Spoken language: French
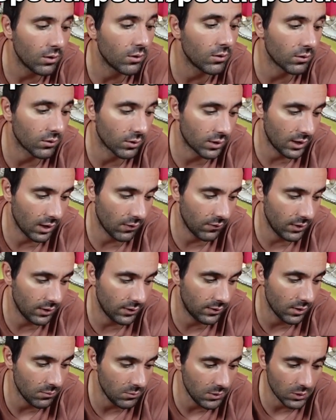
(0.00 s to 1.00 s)
euh, qui avait
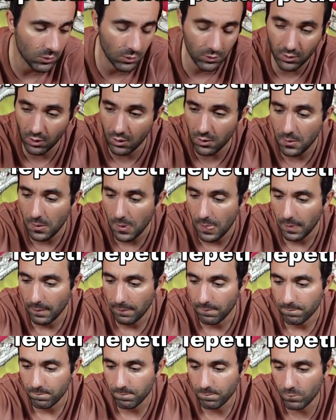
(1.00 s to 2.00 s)
été mise dedans.
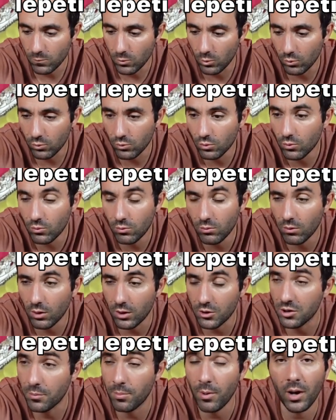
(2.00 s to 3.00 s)
Donc du coup,
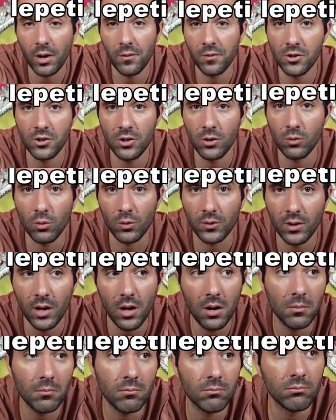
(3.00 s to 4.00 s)
voilà, j'ai pas réfléchi sur
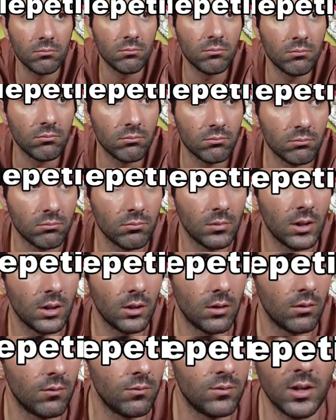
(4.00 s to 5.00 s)
ça
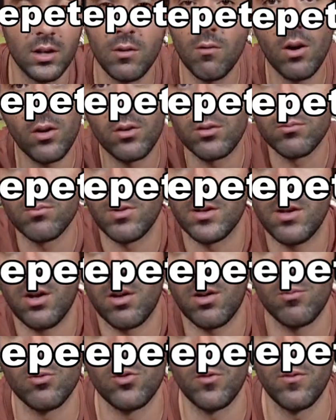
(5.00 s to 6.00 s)
mais vous allez voir que de
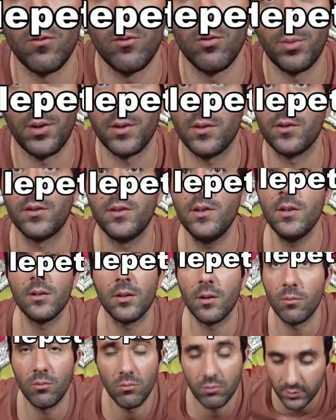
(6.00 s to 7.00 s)
manière comme je vais vous le présenter,
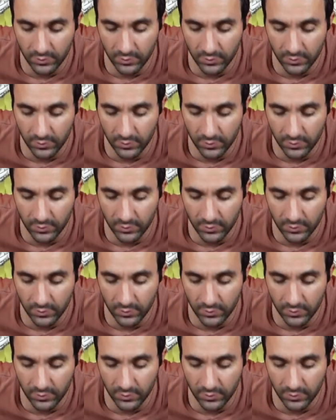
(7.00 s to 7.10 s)
ça,